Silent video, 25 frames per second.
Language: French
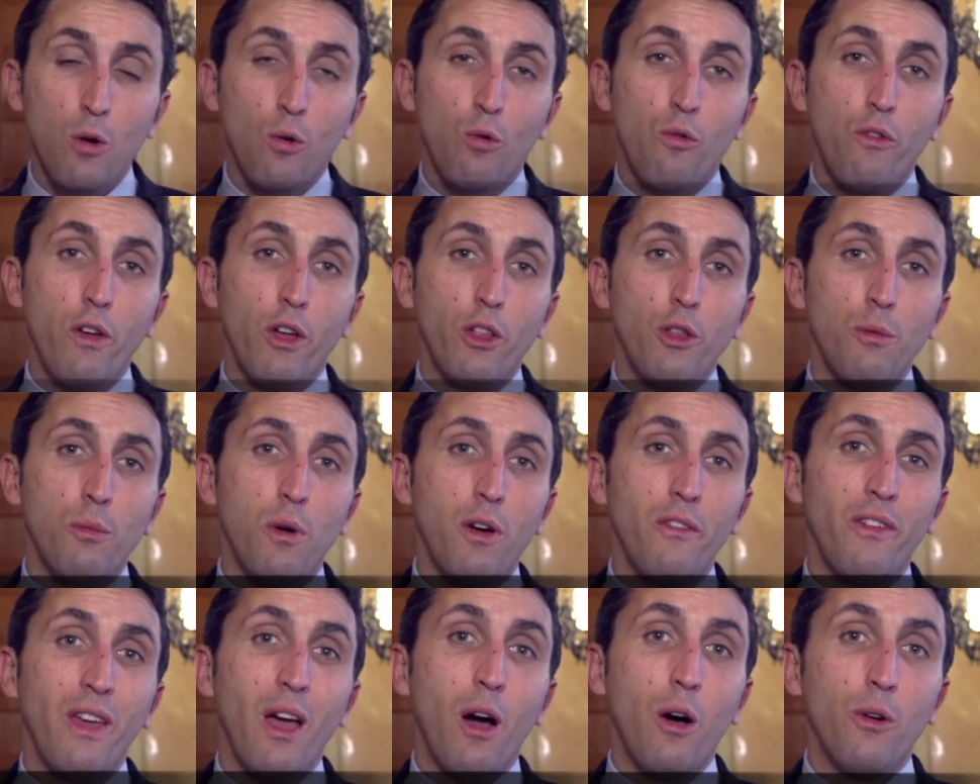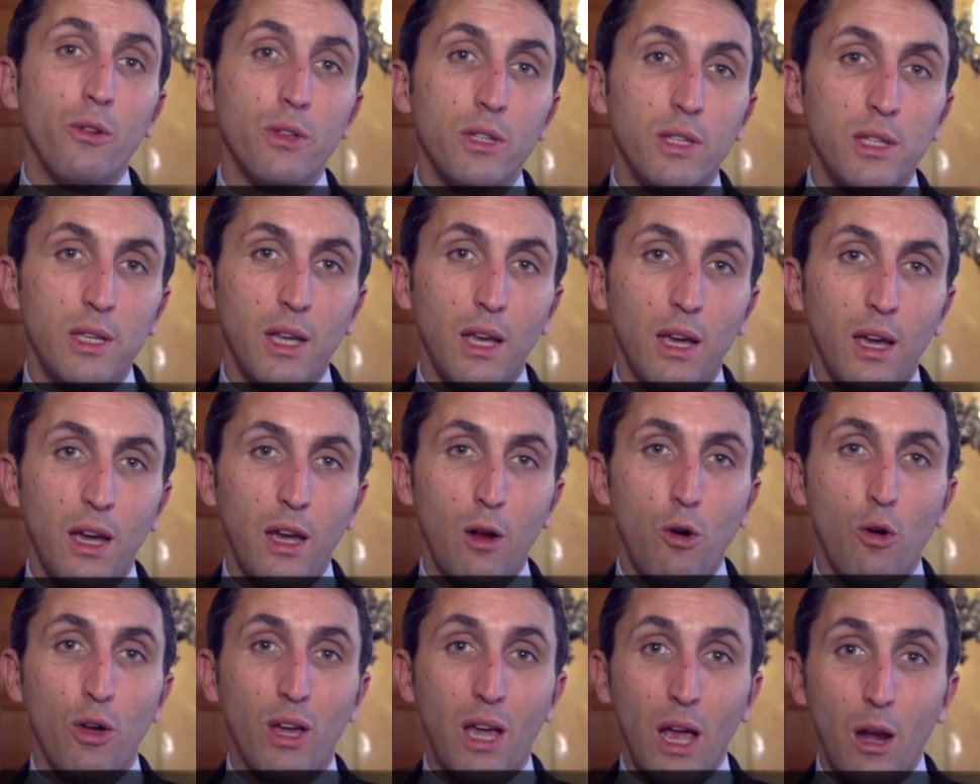le gouvernement avait
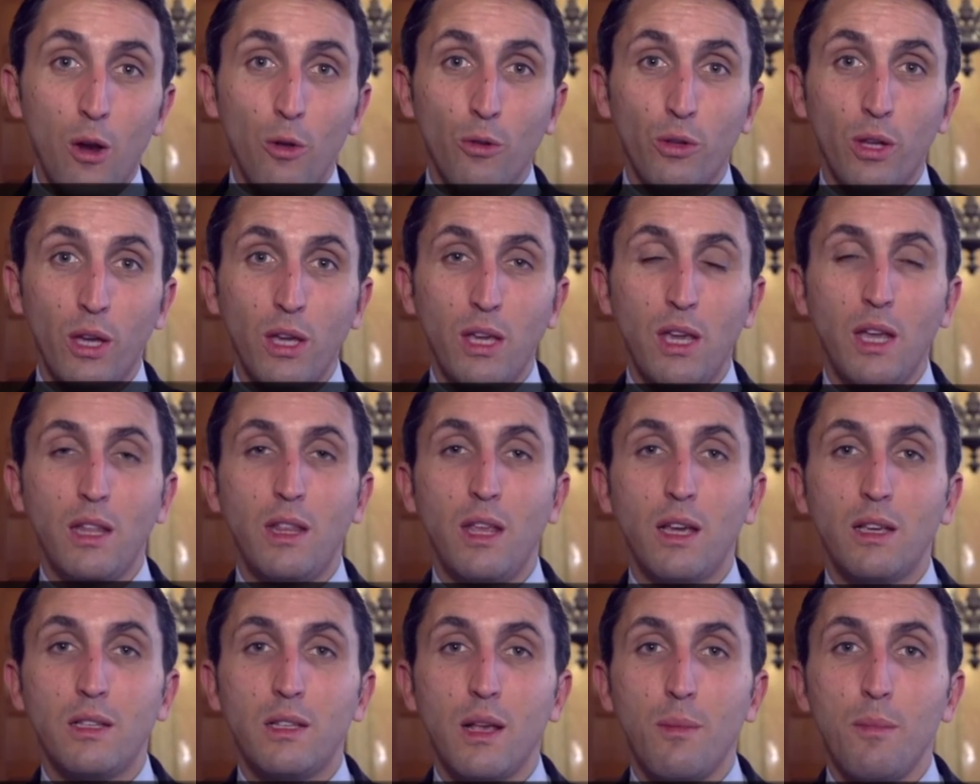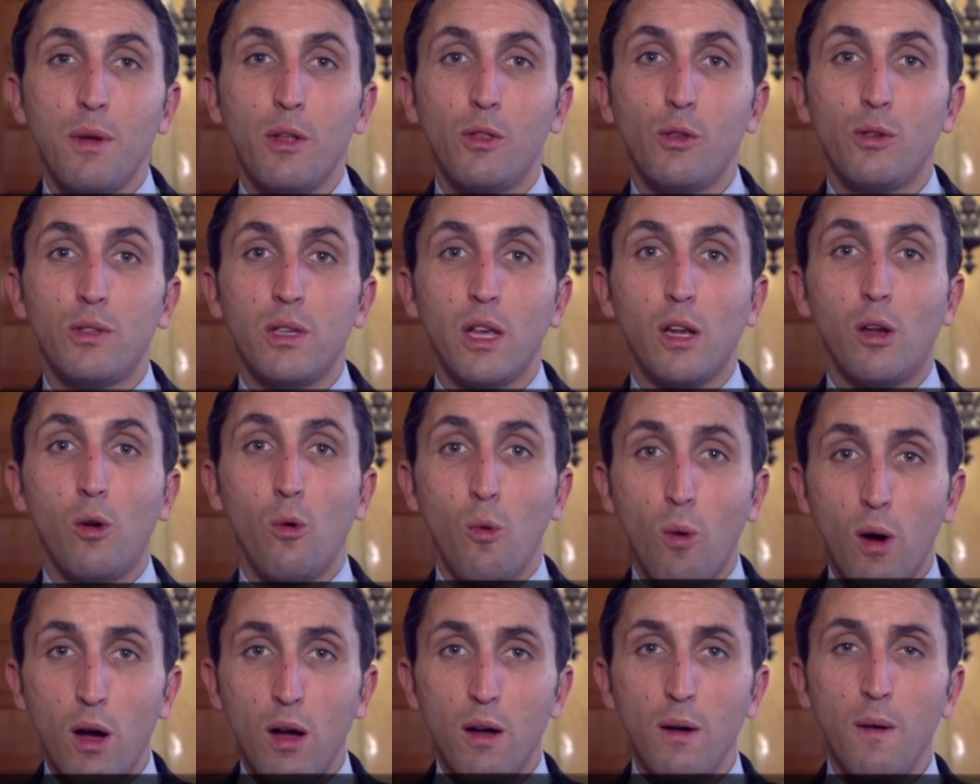enserré le calendrier d'examen de cette
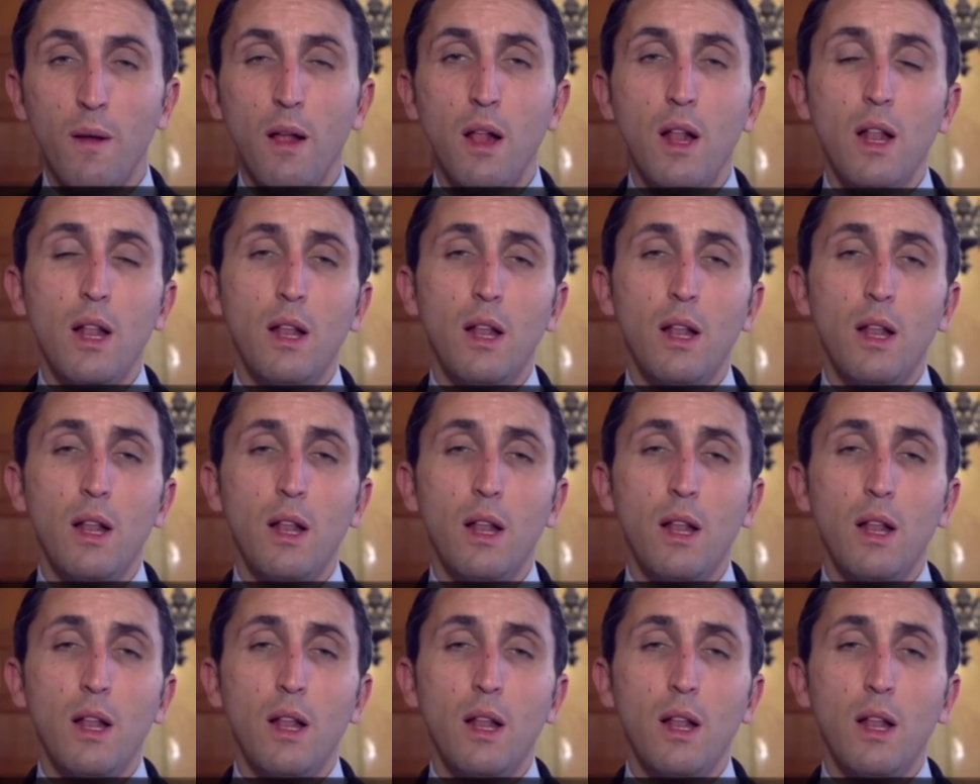loi